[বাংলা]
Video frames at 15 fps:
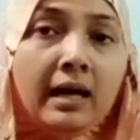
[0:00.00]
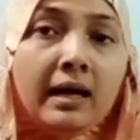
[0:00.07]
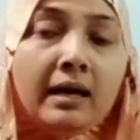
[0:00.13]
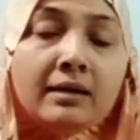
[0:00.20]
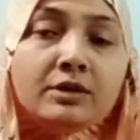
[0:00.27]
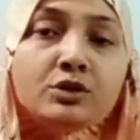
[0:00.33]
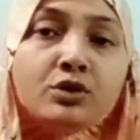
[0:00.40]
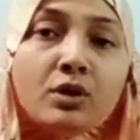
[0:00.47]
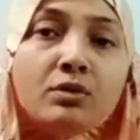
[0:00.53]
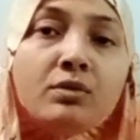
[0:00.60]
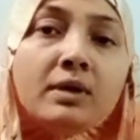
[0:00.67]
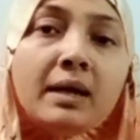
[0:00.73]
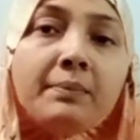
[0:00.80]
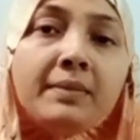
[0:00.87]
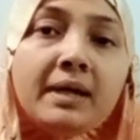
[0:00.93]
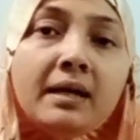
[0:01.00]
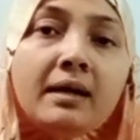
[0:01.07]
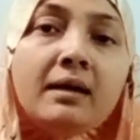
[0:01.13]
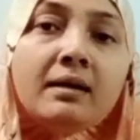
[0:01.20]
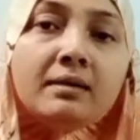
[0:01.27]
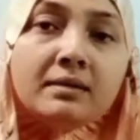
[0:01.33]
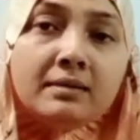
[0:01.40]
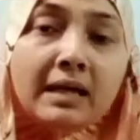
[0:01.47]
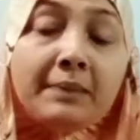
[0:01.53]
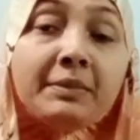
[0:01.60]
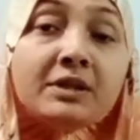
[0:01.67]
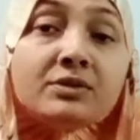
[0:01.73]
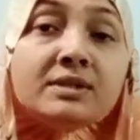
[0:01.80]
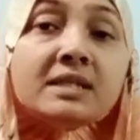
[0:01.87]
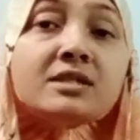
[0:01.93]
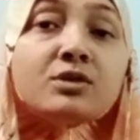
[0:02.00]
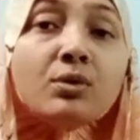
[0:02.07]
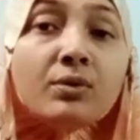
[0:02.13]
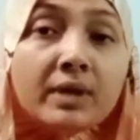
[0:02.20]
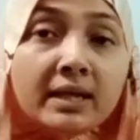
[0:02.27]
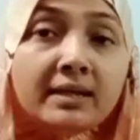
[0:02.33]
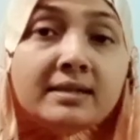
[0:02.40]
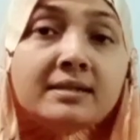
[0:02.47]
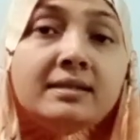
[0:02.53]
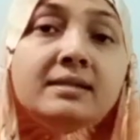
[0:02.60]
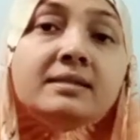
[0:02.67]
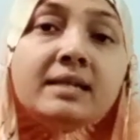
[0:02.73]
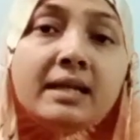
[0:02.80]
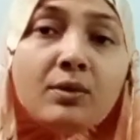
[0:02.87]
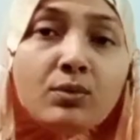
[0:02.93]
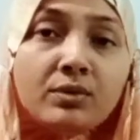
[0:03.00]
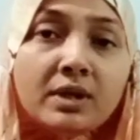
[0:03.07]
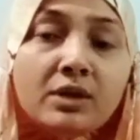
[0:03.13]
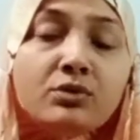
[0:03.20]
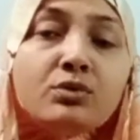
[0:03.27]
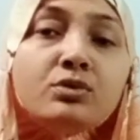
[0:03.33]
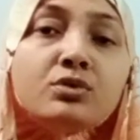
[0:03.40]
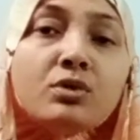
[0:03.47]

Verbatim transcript: আর যখন আমরা আমরা তো জাস্ট ধরে নিচ্ছি যে অন্যান্য